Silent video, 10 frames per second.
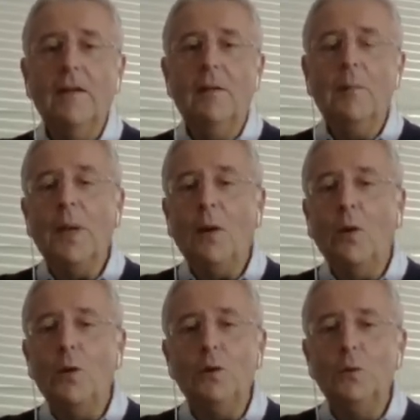però
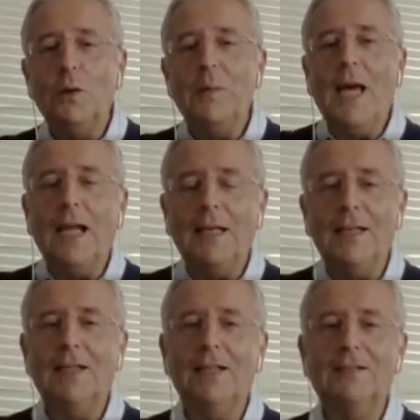negli ultimi
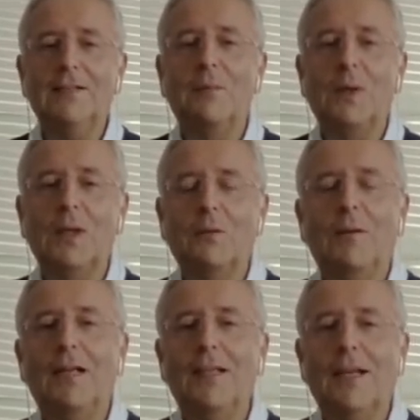anni si è portato
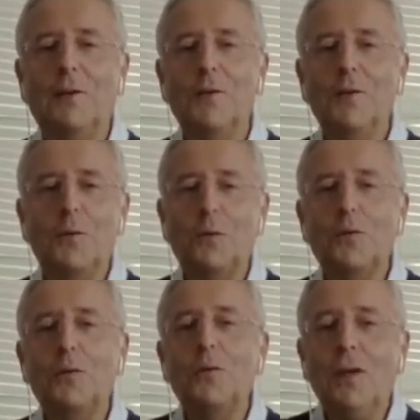avanti anche un
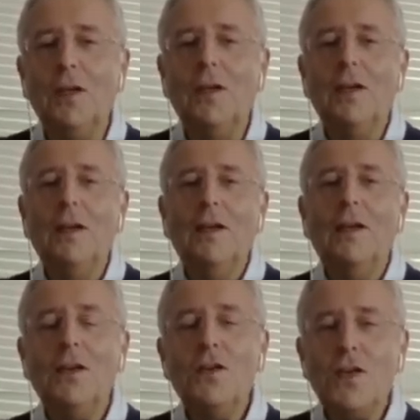discorso di
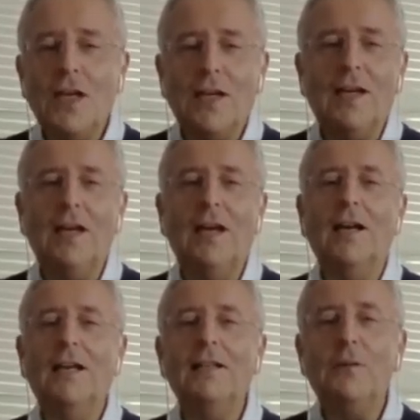ricerca
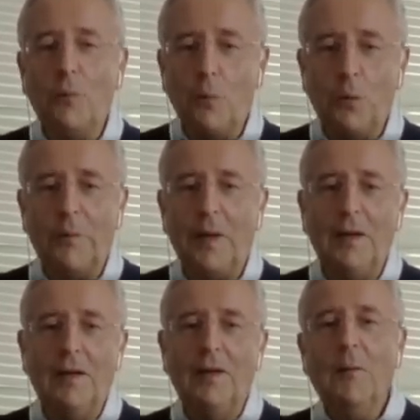di forme,
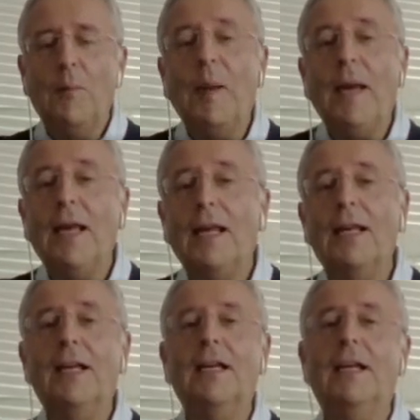
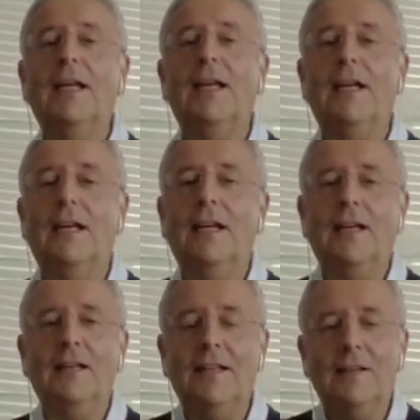per
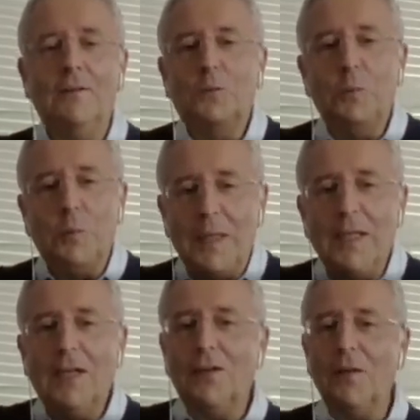eh,
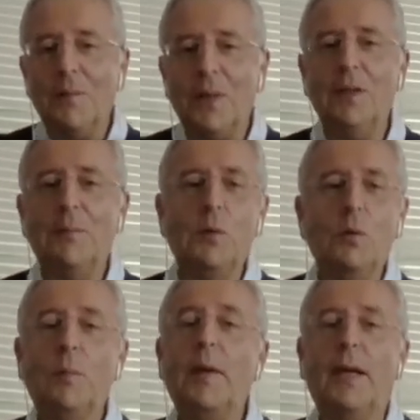stupire sempre di
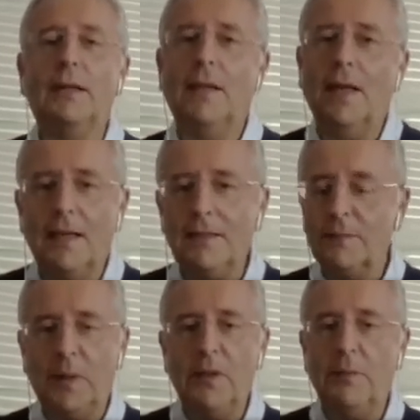più, per attirare
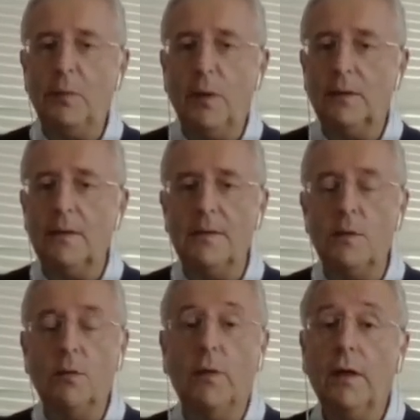sempre di più l'attenzione.